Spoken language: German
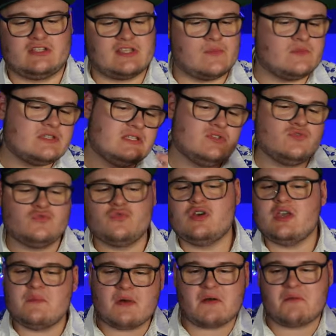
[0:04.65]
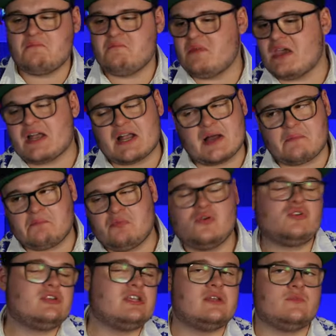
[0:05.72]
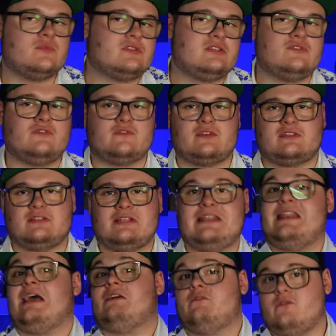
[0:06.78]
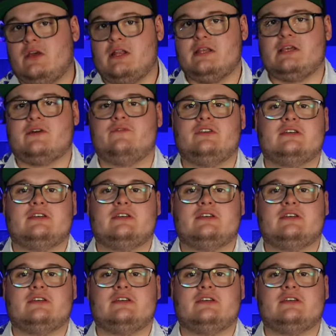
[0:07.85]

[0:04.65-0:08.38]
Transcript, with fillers: das MCU immer mehr kaputt geht bzw. langweiliger